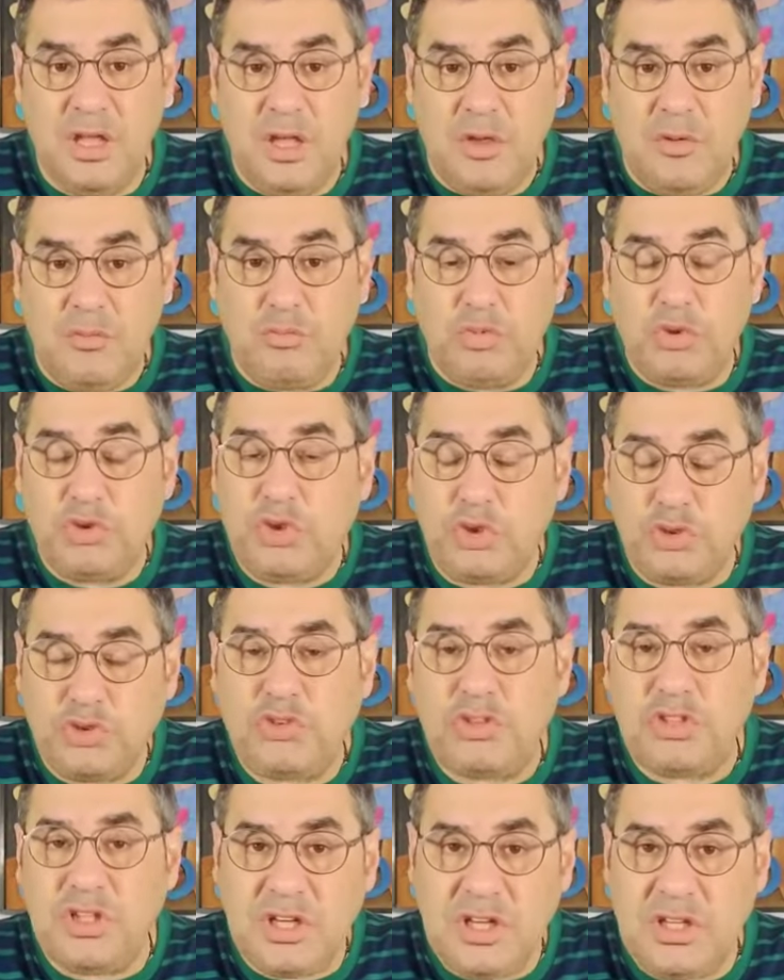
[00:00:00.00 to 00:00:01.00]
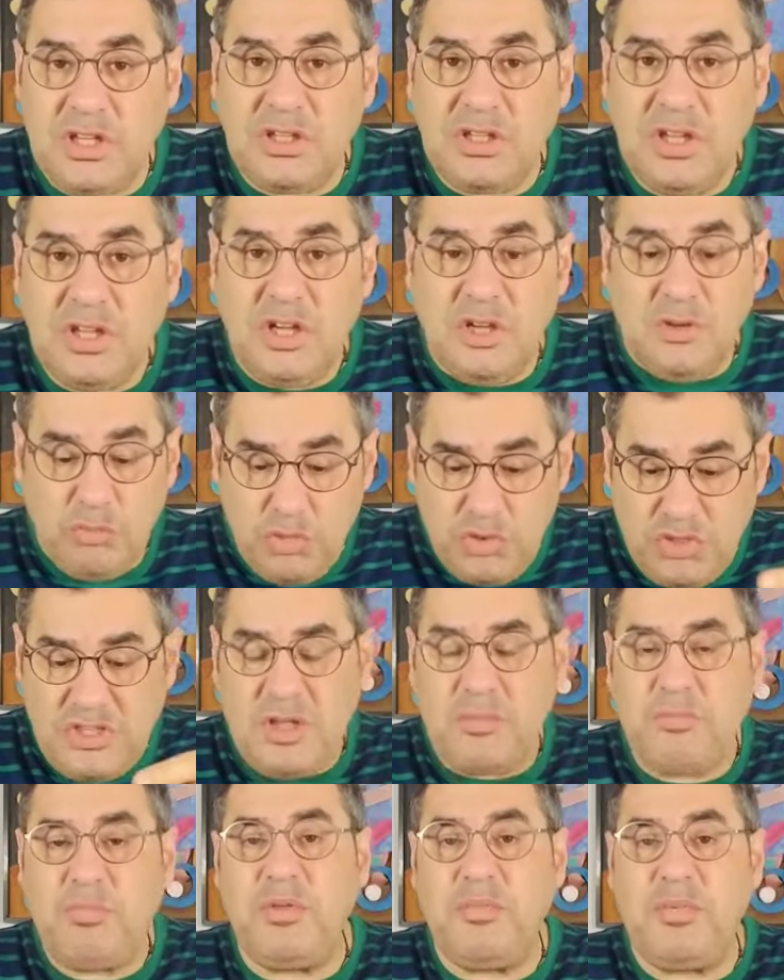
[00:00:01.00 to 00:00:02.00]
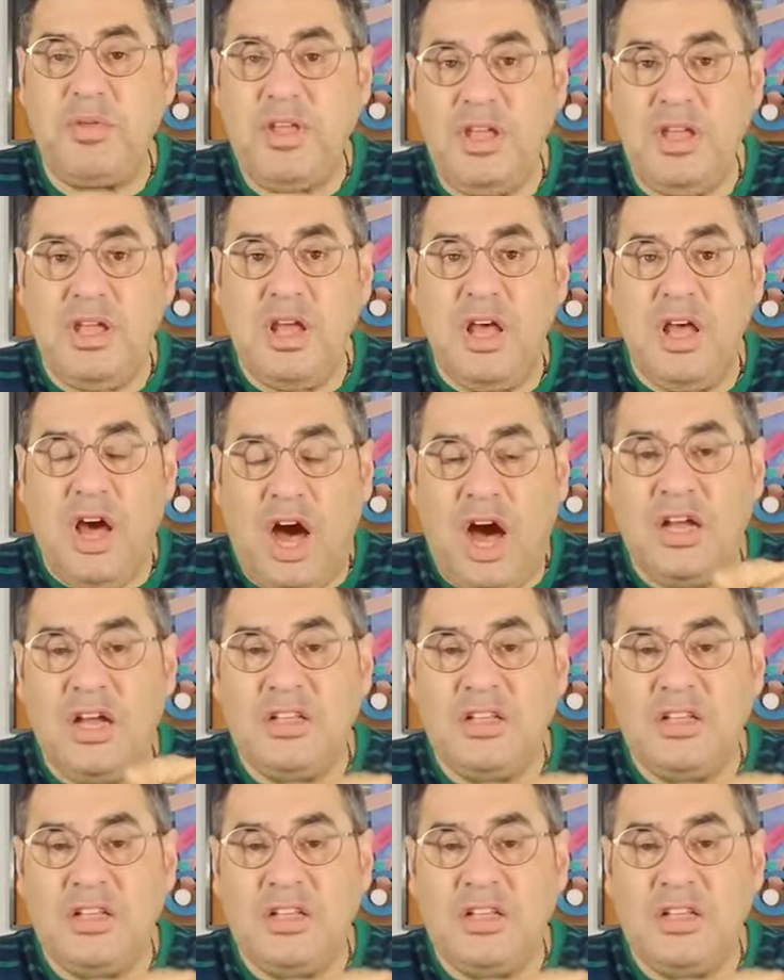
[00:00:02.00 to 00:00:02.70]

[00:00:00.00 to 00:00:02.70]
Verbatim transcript: Bu çocukların müsebbibi aynı